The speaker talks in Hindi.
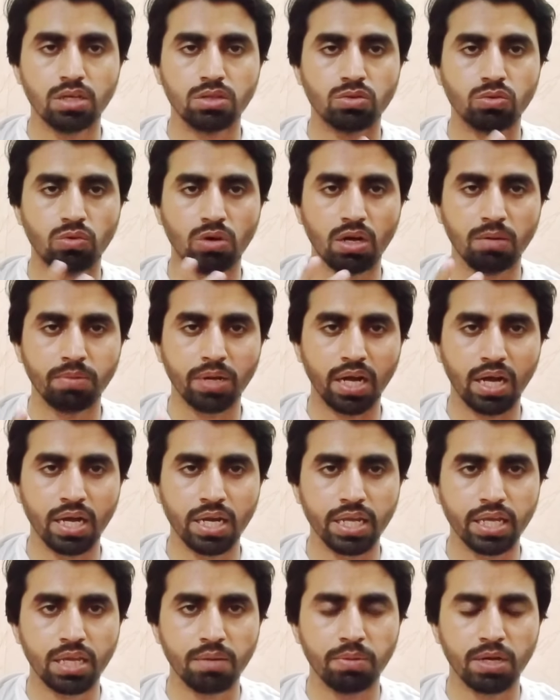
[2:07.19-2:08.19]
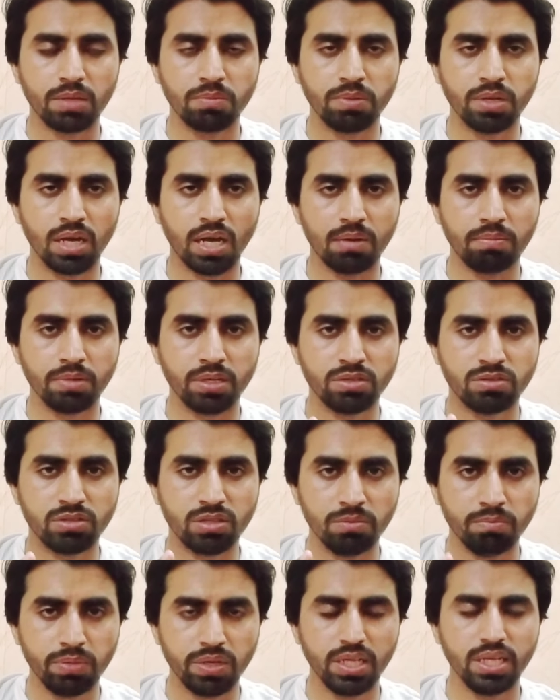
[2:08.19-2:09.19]
तो वहाँ पर आने के बाद फिर आपने
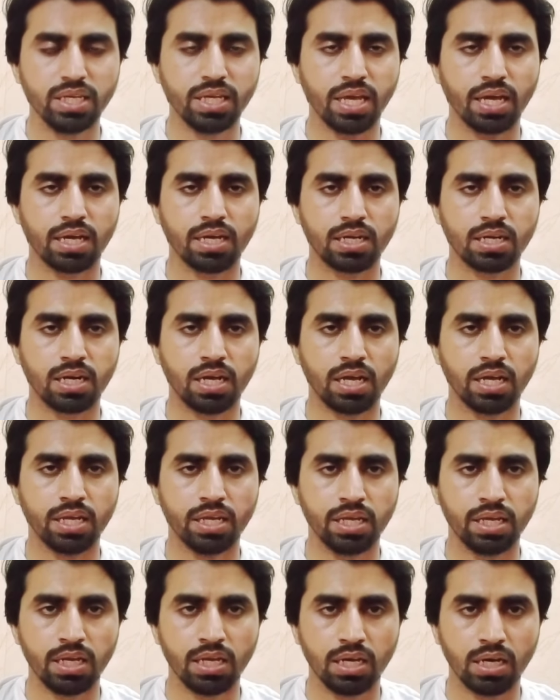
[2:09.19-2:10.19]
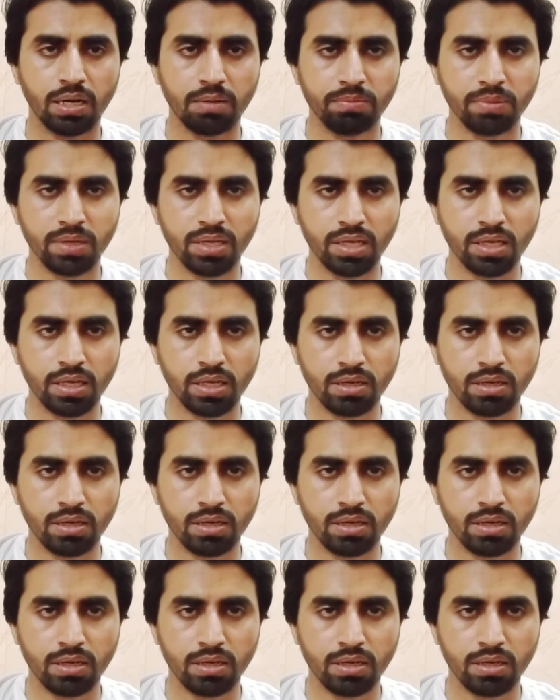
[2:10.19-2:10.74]
सिंपली क्या करना है आपने